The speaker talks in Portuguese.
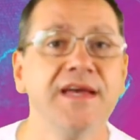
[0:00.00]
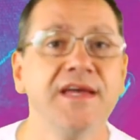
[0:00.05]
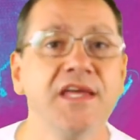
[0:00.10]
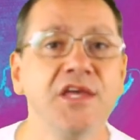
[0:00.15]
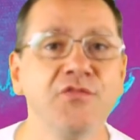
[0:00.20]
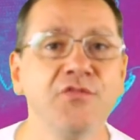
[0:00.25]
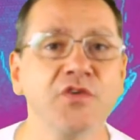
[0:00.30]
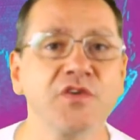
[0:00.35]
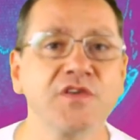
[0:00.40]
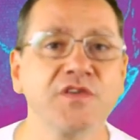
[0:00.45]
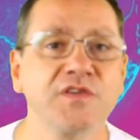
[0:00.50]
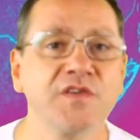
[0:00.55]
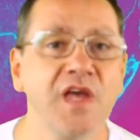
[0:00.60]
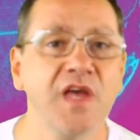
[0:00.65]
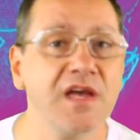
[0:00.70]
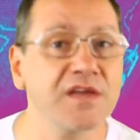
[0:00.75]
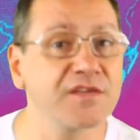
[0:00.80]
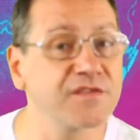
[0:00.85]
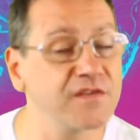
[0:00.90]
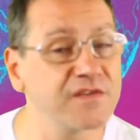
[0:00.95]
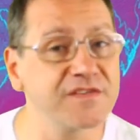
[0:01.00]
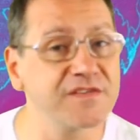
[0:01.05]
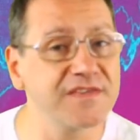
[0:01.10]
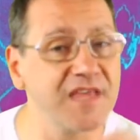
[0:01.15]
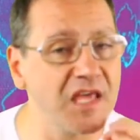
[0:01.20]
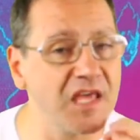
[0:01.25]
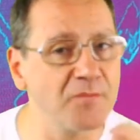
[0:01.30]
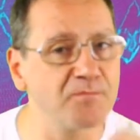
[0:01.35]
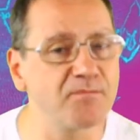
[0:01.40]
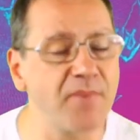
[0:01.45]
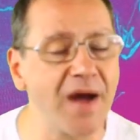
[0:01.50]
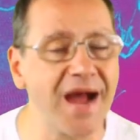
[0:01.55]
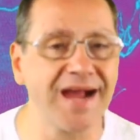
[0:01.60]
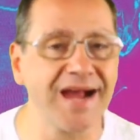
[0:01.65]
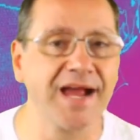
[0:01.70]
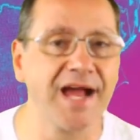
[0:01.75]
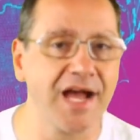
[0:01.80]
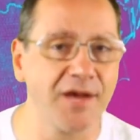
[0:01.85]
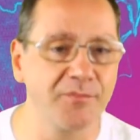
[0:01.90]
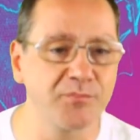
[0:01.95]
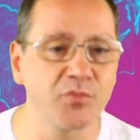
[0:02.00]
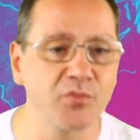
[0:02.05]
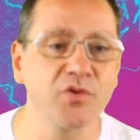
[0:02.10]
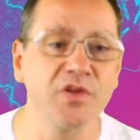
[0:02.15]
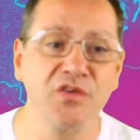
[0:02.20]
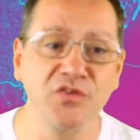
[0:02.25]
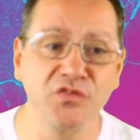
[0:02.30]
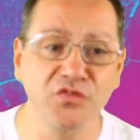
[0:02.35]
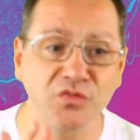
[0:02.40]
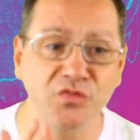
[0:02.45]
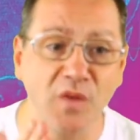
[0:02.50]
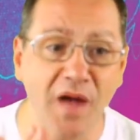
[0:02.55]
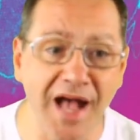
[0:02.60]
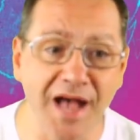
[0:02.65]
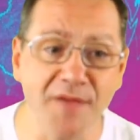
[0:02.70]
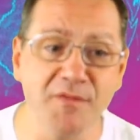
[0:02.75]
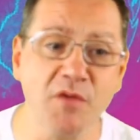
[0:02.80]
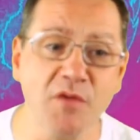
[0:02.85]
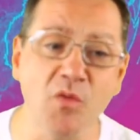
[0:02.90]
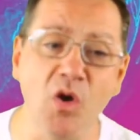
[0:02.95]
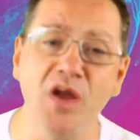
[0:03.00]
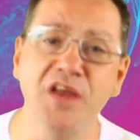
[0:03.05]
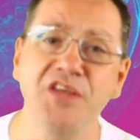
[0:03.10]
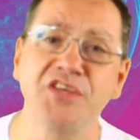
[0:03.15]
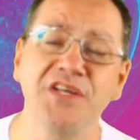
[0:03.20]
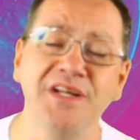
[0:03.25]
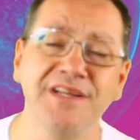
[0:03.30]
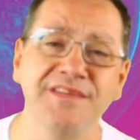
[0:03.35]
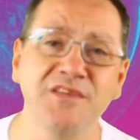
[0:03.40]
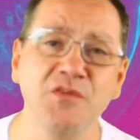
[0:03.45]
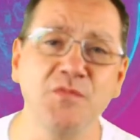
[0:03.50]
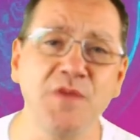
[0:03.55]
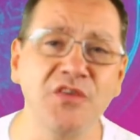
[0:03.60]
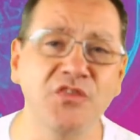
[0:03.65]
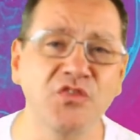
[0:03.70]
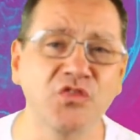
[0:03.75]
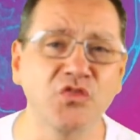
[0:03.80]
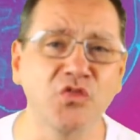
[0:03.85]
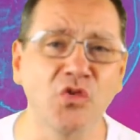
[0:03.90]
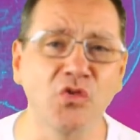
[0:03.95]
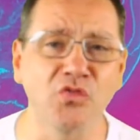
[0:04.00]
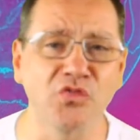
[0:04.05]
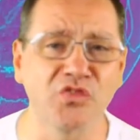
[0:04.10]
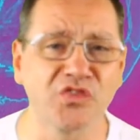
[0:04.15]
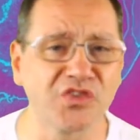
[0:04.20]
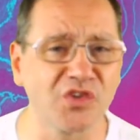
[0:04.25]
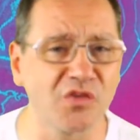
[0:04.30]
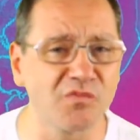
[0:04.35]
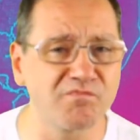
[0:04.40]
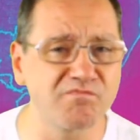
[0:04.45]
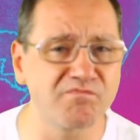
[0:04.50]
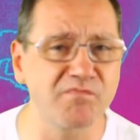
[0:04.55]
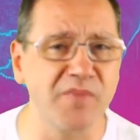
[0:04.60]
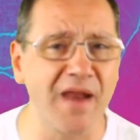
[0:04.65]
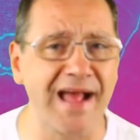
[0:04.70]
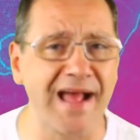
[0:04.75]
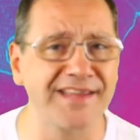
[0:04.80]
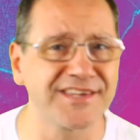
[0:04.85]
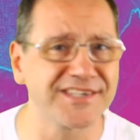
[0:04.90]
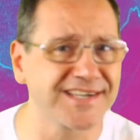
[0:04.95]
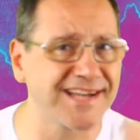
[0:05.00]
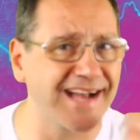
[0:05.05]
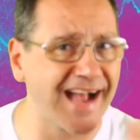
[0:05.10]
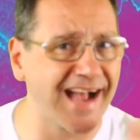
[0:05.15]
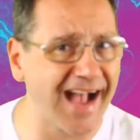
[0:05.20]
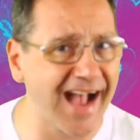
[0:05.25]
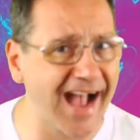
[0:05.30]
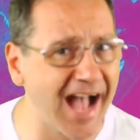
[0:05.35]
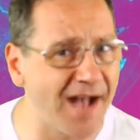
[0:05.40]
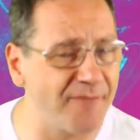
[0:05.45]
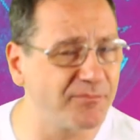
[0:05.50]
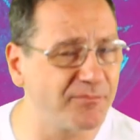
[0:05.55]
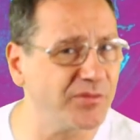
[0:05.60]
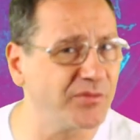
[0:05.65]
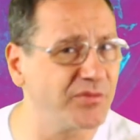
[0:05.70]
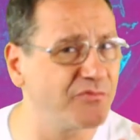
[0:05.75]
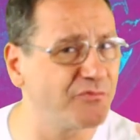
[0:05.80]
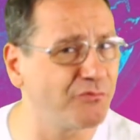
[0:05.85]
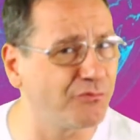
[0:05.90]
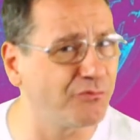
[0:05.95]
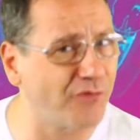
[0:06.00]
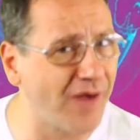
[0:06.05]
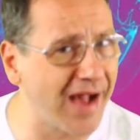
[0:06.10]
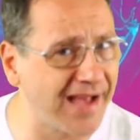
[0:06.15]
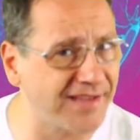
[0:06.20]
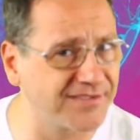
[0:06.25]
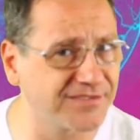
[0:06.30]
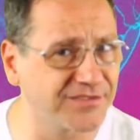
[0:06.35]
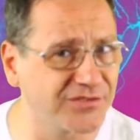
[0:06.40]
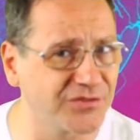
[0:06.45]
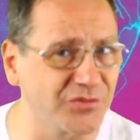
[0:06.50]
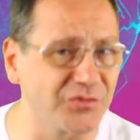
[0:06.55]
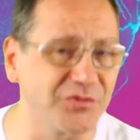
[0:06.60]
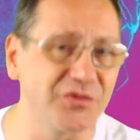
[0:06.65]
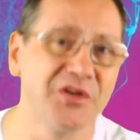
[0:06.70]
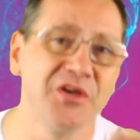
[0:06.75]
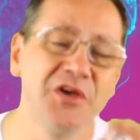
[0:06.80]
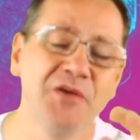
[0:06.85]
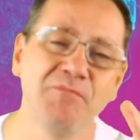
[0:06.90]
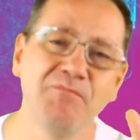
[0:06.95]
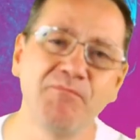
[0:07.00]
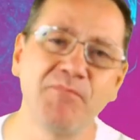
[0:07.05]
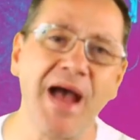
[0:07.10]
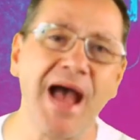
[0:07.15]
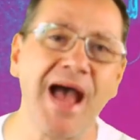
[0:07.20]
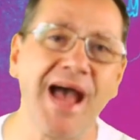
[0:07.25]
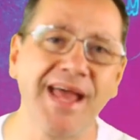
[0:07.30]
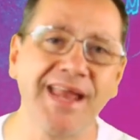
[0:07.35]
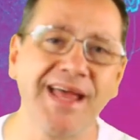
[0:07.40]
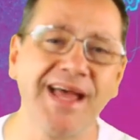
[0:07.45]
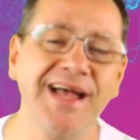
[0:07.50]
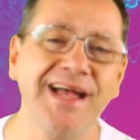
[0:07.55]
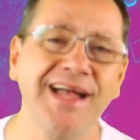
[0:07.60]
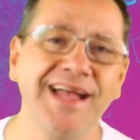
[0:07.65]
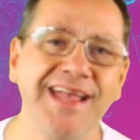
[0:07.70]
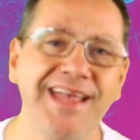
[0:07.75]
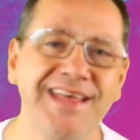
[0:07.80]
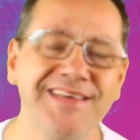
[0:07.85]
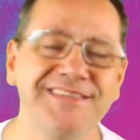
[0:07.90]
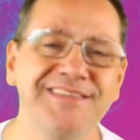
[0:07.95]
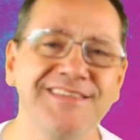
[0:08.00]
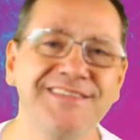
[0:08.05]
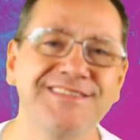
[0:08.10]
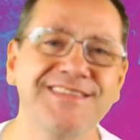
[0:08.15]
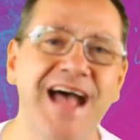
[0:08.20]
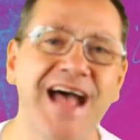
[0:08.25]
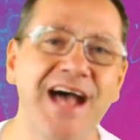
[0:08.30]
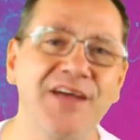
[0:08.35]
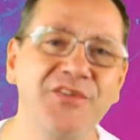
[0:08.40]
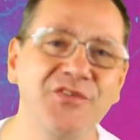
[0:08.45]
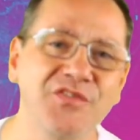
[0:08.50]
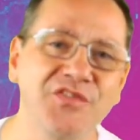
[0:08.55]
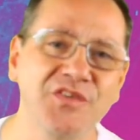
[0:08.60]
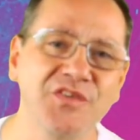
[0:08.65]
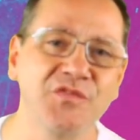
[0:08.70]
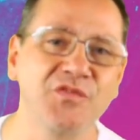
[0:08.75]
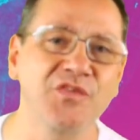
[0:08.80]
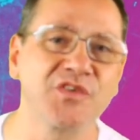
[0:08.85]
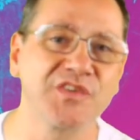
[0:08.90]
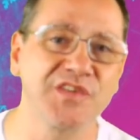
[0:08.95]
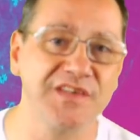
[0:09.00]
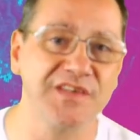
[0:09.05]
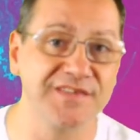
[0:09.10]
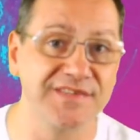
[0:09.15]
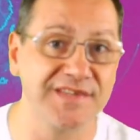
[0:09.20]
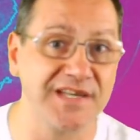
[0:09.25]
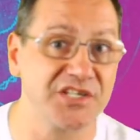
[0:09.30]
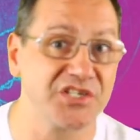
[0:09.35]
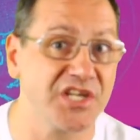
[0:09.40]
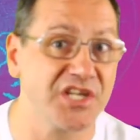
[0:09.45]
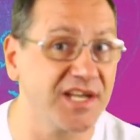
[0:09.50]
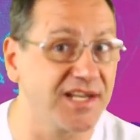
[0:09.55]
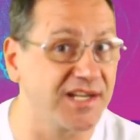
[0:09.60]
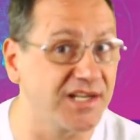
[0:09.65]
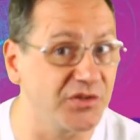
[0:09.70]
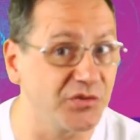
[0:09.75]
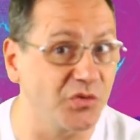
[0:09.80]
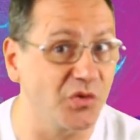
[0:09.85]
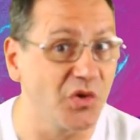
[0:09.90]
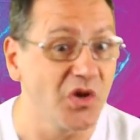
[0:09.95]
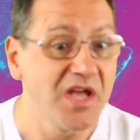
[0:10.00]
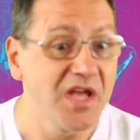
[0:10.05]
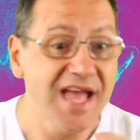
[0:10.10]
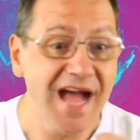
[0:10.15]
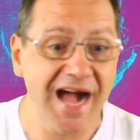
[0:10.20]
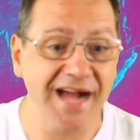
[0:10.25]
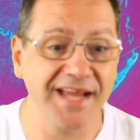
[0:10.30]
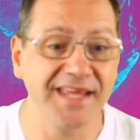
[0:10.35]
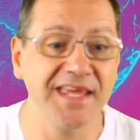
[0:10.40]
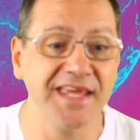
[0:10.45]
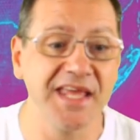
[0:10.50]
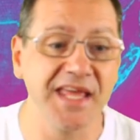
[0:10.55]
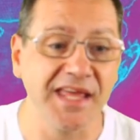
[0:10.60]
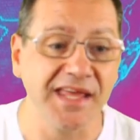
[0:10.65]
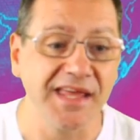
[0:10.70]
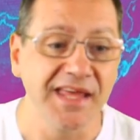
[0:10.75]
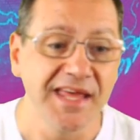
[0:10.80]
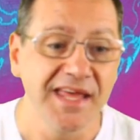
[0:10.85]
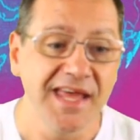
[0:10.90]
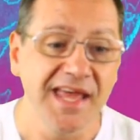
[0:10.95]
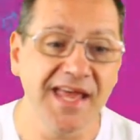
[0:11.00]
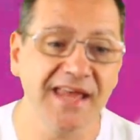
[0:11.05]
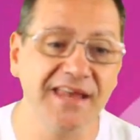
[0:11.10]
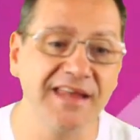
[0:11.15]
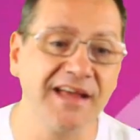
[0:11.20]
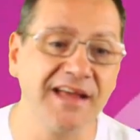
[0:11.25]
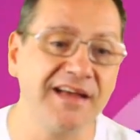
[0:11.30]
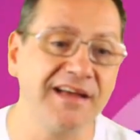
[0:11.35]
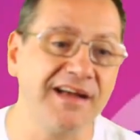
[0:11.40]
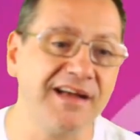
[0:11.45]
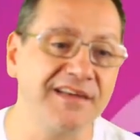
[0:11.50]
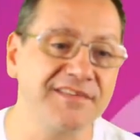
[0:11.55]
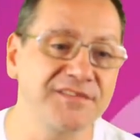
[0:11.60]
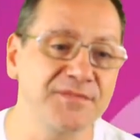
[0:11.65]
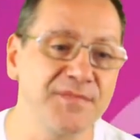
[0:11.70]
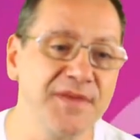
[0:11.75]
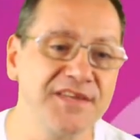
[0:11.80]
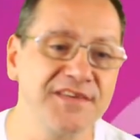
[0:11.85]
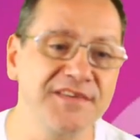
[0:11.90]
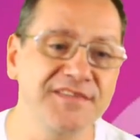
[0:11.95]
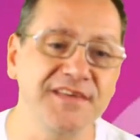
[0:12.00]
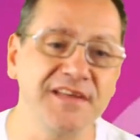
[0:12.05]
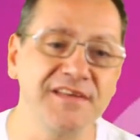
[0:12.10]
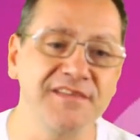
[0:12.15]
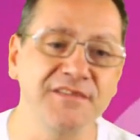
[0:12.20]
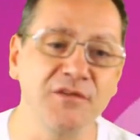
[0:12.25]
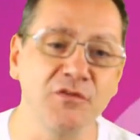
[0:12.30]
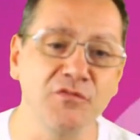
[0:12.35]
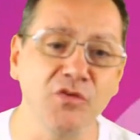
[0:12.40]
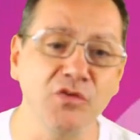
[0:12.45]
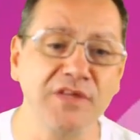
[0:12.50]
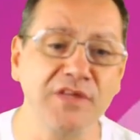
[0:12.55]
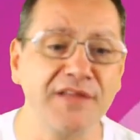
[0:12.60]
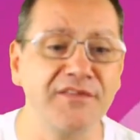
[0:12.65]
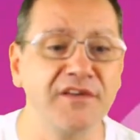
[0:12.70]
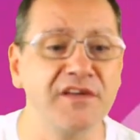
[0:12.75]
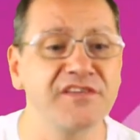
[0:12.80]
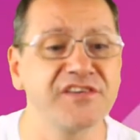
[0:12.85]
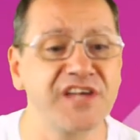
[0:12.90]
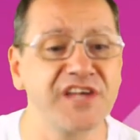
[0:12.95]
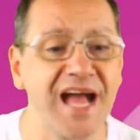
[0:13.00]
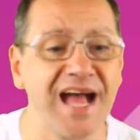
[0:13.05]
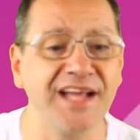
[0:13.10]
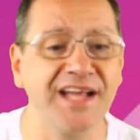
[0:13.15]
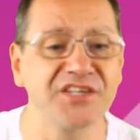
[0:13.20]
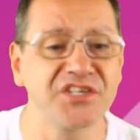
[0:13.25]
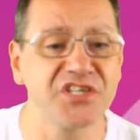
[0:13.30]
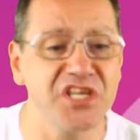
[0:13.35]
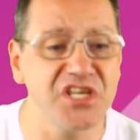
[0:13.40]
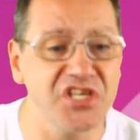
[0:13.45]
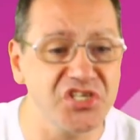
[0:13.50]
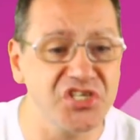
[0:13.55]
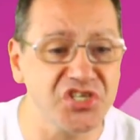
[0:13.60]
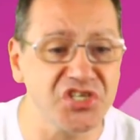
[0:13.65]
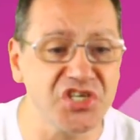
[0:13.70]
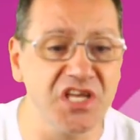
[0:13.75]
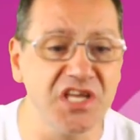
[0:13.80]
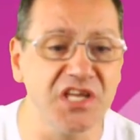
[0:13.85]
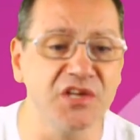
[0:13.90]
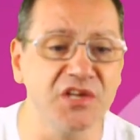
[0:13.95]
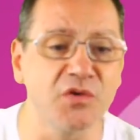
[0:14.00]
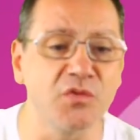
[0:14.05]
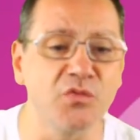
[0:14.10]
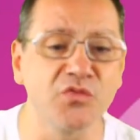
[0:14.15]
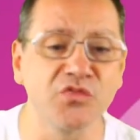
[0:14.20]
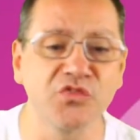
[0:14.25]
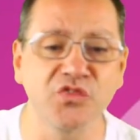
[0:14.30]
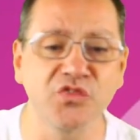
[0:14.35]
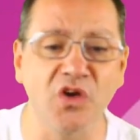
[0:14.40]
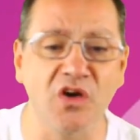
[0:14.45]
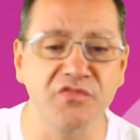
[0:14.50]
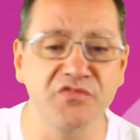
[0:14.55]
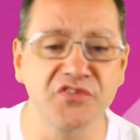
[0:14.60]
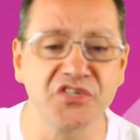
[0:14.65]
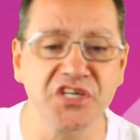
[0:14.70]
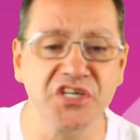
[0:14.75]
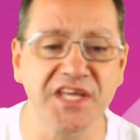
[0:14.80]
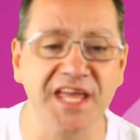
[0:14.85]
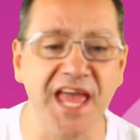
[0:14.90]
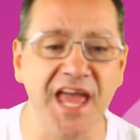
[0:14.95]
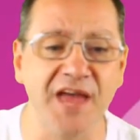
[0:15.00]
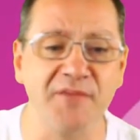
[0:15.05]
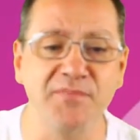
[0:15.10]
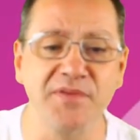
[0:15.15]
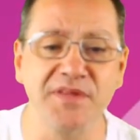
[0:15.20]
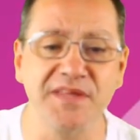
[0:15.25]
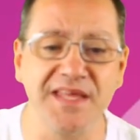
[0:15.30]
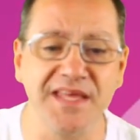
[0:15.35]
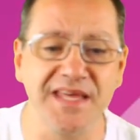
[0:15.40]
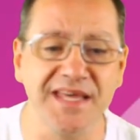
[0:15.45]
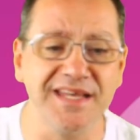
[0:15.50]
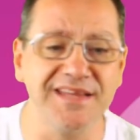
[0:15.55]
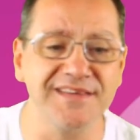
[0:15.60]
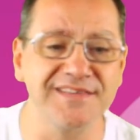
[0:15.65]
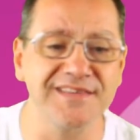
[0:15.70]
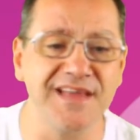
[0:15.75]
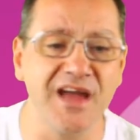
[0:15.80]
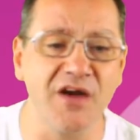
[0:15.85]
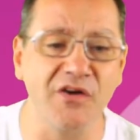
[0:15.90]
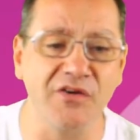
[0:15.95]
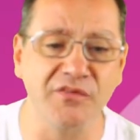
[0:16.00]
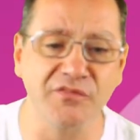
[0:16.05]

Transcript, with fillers: e você às vezes tem que pagar por isso. A Memority ela tem uma solução prática, rápida e fácil para esses dados que você está gerando. Aqui, ele, as mídias que eles estão voltadas, eles já atingiram o soft cap deles, né?